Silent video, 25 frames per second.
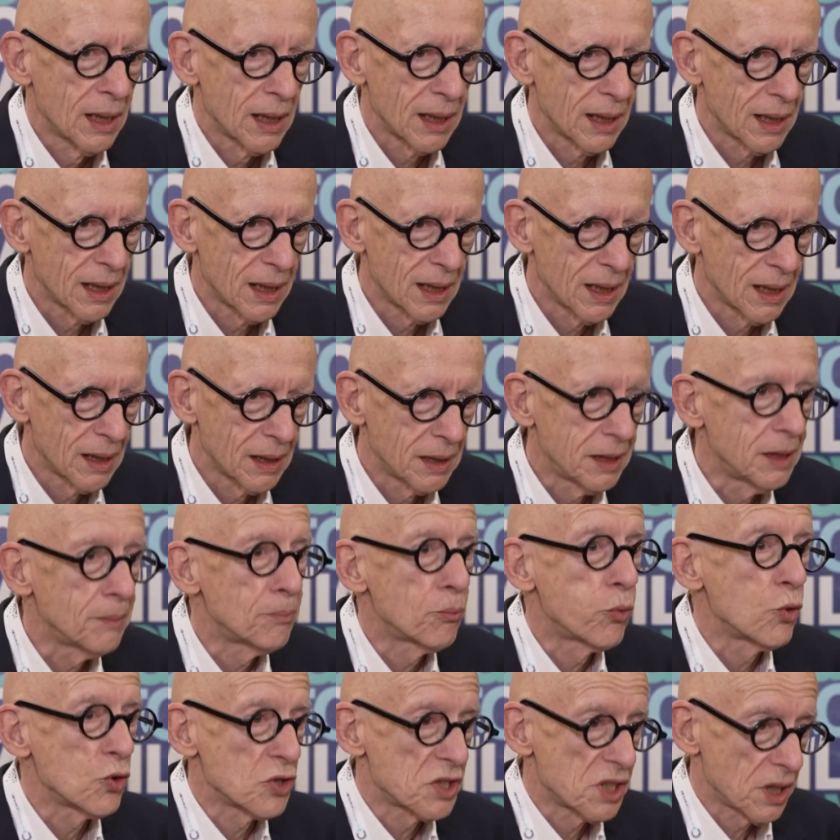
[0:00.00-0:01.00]
eh,
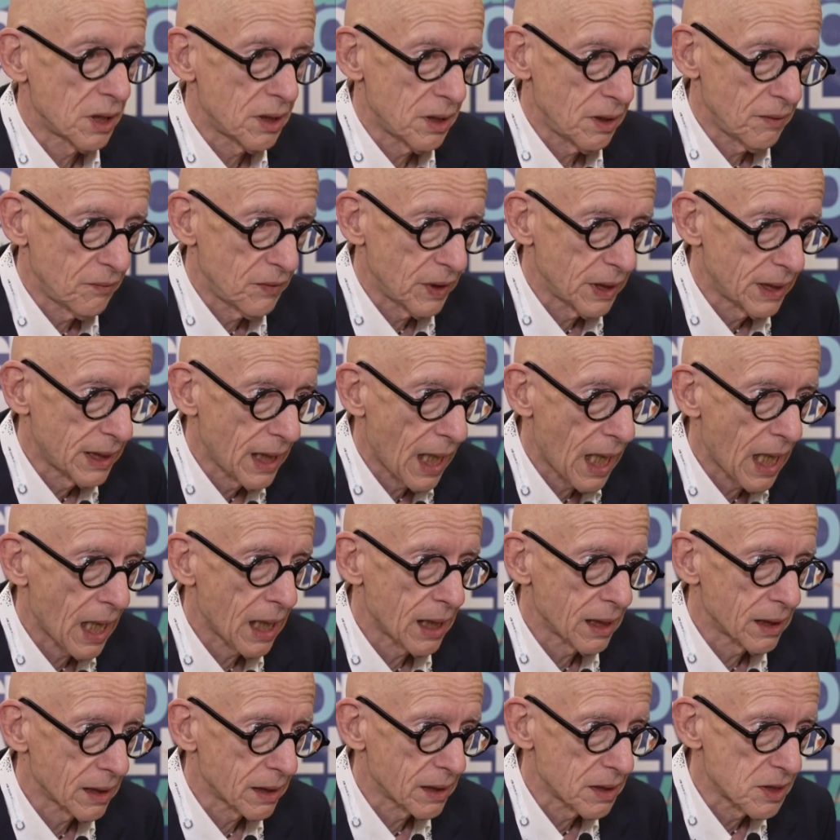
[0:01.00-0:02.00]
di
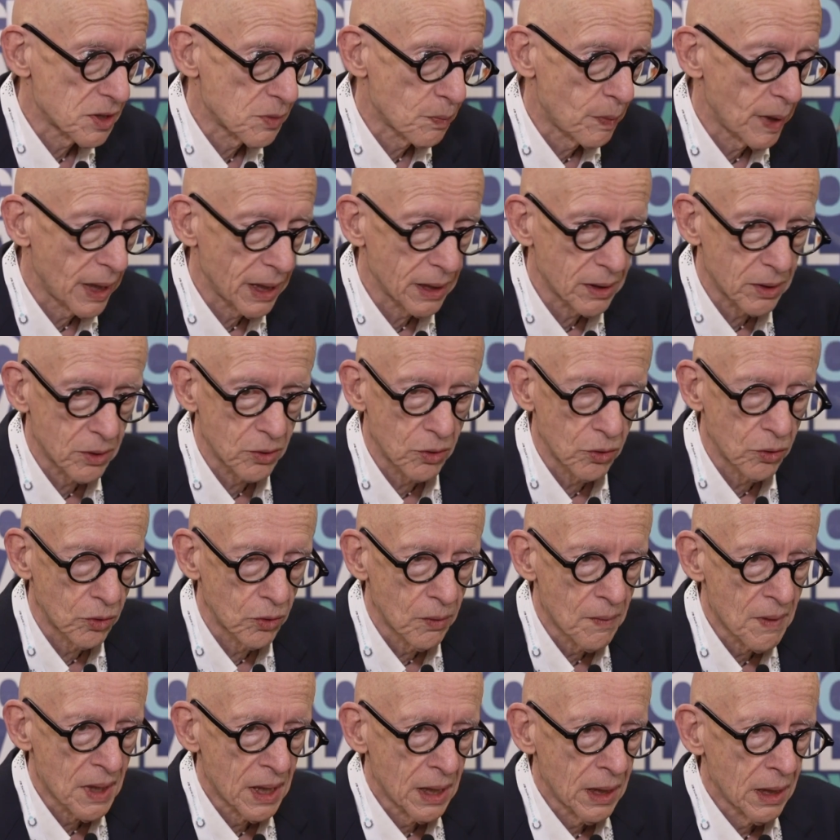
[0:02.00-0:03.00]
positività
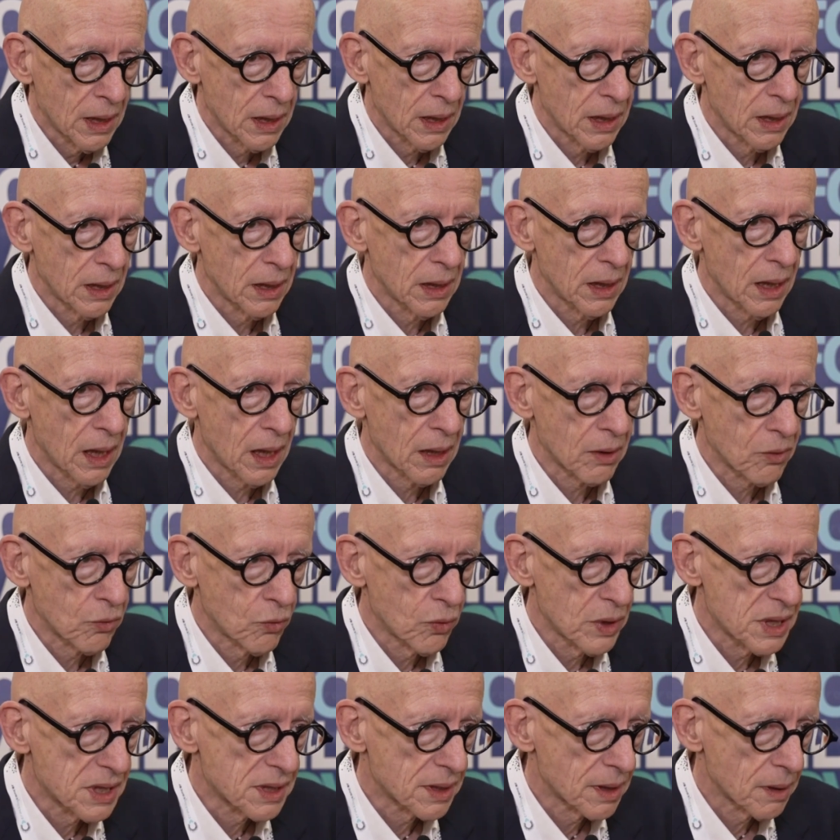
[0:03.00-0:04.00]
rispetto eh, a
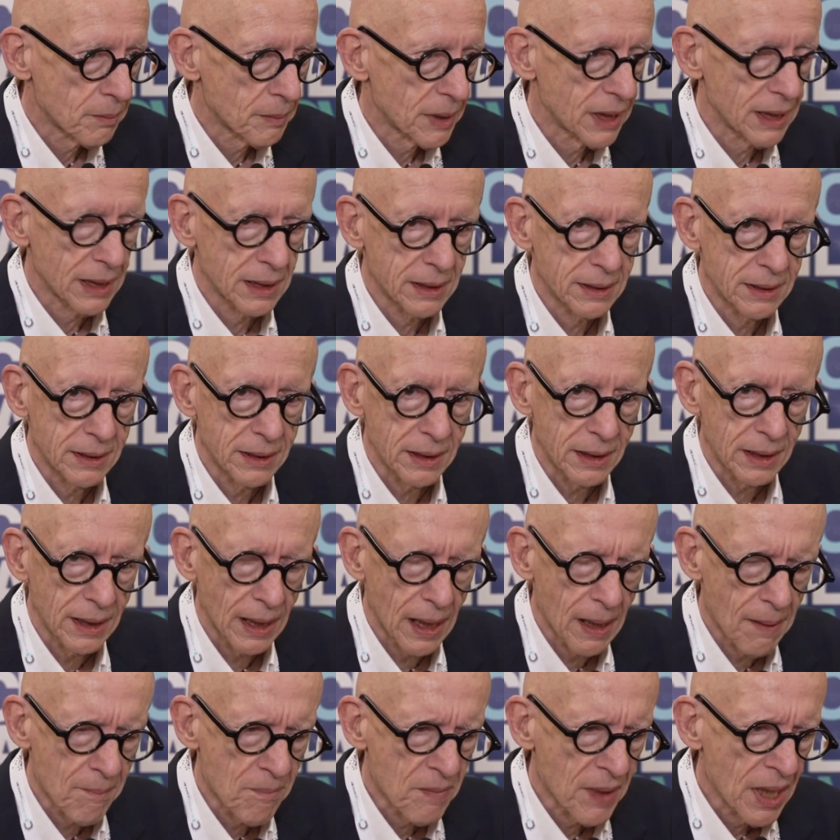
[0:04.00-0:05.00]
questa
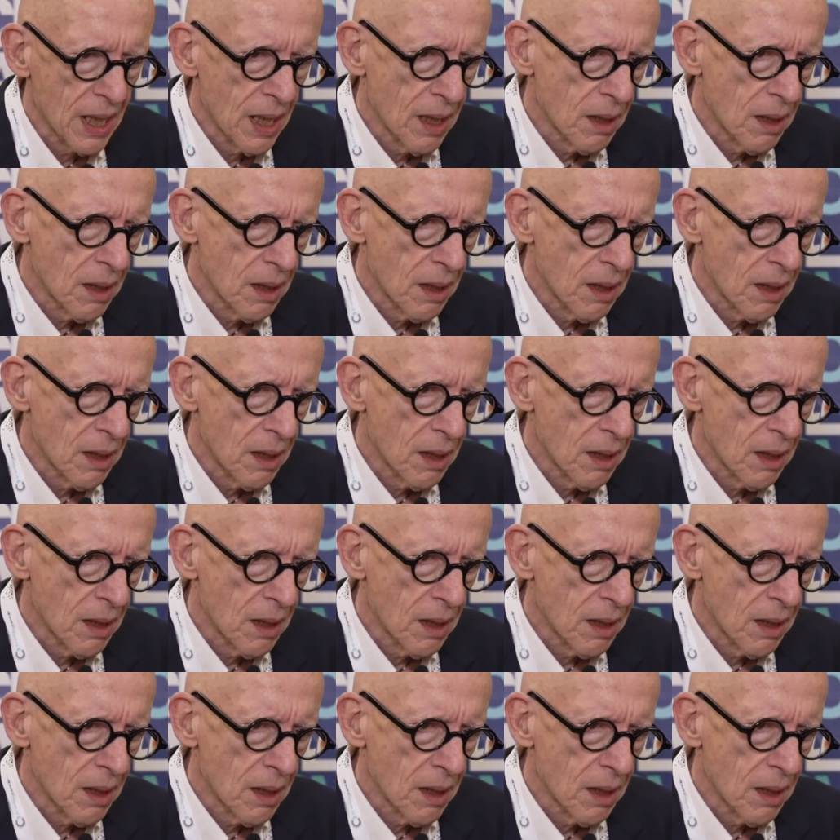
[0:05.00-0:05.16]
malattia.